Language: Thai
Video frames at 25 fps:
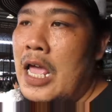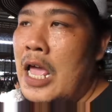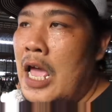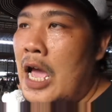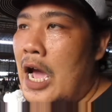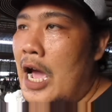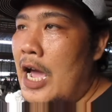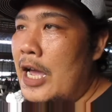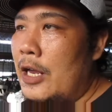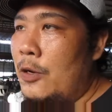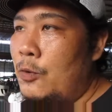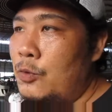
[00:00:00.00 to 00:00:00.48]

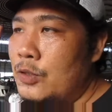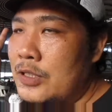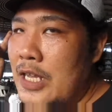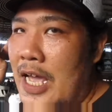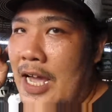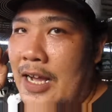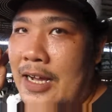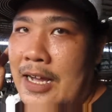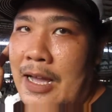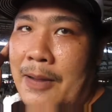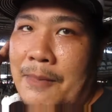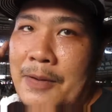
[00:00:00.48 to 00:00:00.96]
ให้รู้
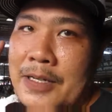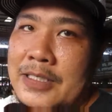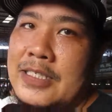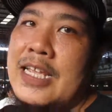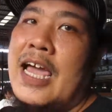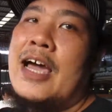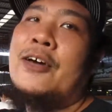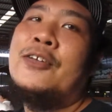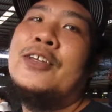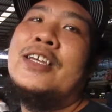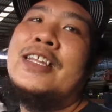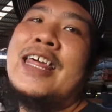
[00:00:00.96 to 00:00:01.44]
จักกับพระ
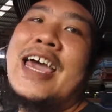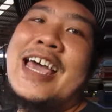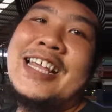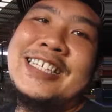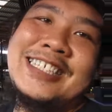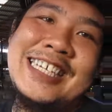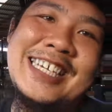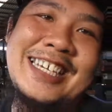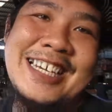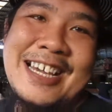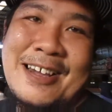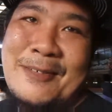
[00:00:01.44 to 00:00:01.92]
เจ้าที่แท้
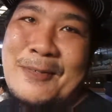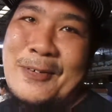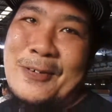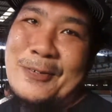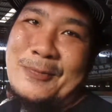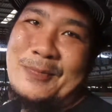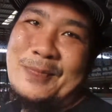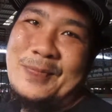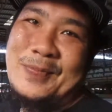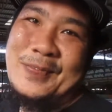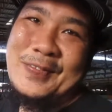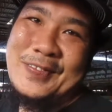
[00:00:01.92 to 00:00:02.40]
จริงครับผ
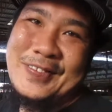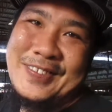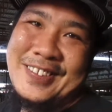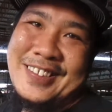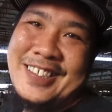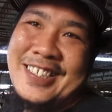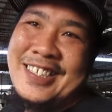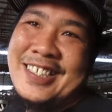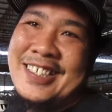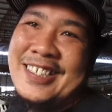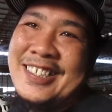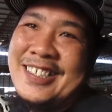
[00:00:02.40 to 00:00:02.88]
มอ๋อ
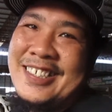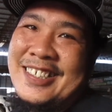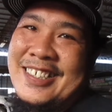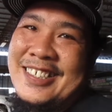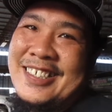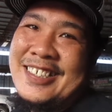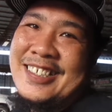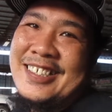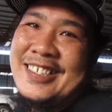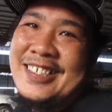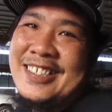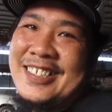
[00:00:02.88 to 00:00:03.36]
มี
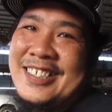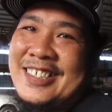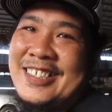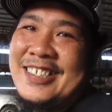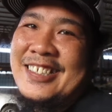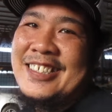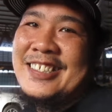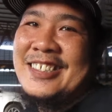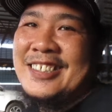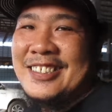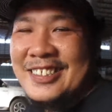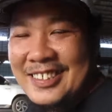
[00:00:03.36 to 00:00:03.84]
เหตุผลอ
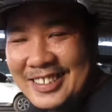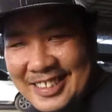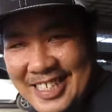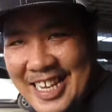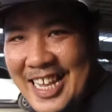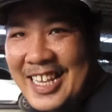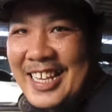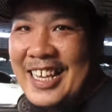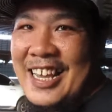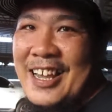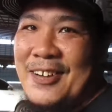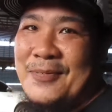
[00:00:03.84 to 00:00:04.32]
ย่างนี้นะ
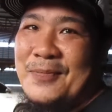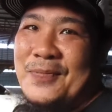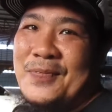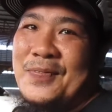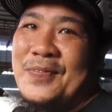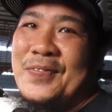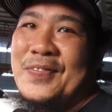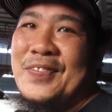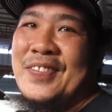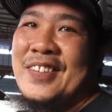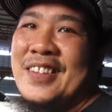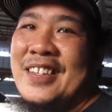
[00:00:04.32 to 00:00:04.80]
ใช่ครับ
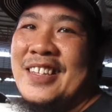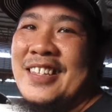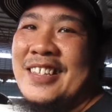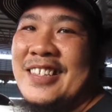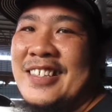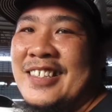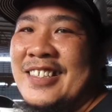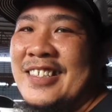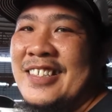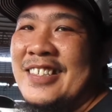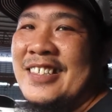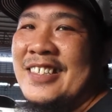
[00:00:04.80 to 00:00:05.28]
แล้วมุ
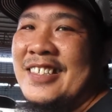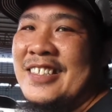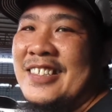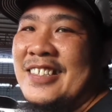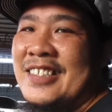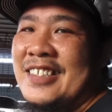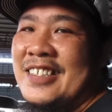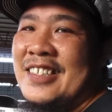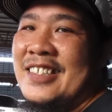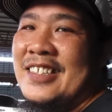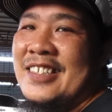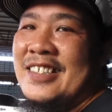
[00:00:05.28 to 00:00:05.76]
สลิมอิส
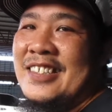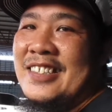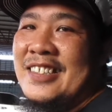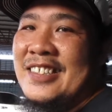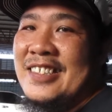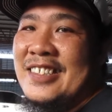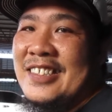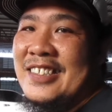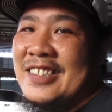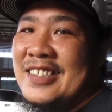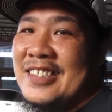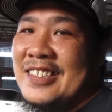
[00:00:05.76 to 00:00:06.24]
ลามทุกคน
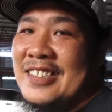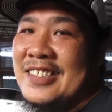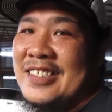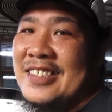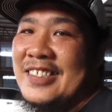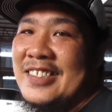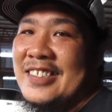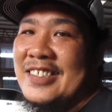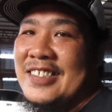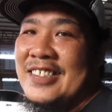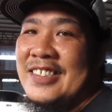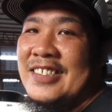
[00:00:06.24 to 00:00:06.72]
ต้องเลี้ยง
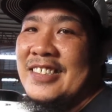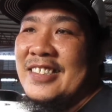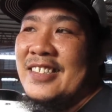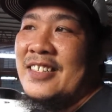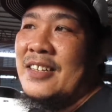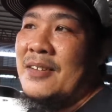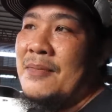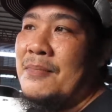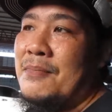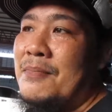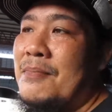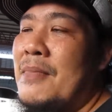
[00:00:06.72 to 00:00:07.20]
แพะทุกบ้า
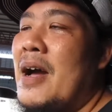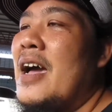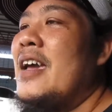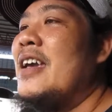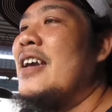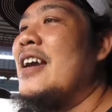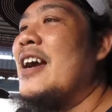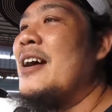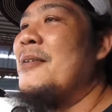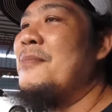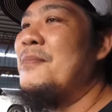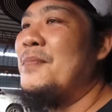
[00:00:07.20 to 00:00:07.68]
นไหมไม่ครับ